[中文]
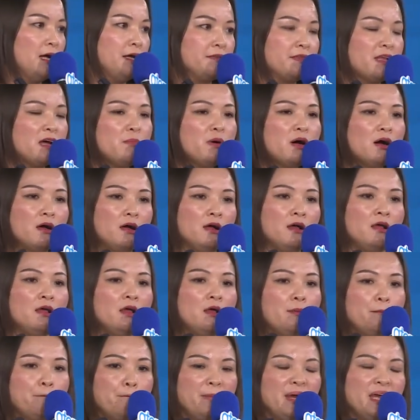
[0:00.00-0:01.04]
那么
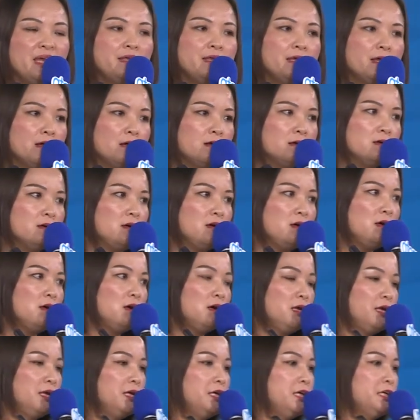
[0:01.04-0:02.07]
明年二
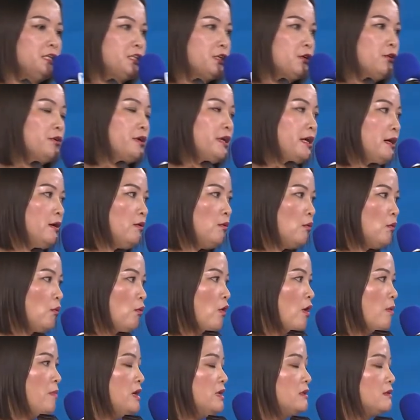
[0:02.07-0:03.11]
零一九年，
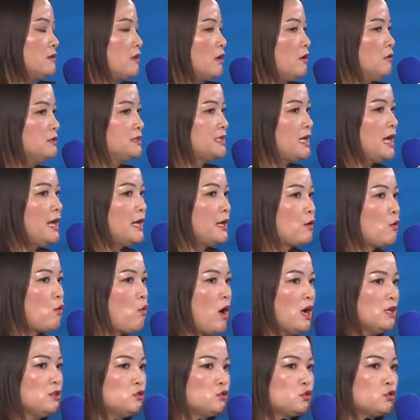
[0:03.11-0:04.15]
我们都在
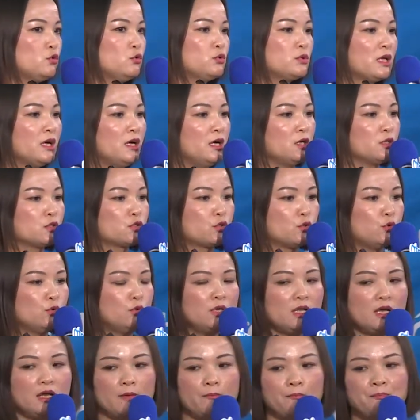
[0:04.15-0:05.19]
关注的，除
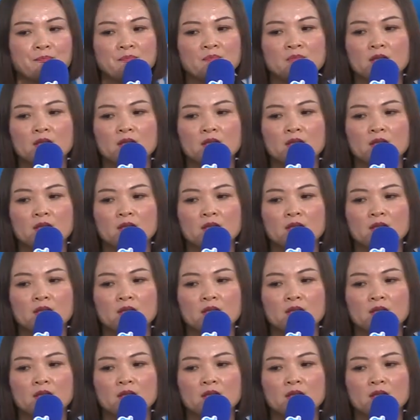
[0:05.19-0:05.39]
了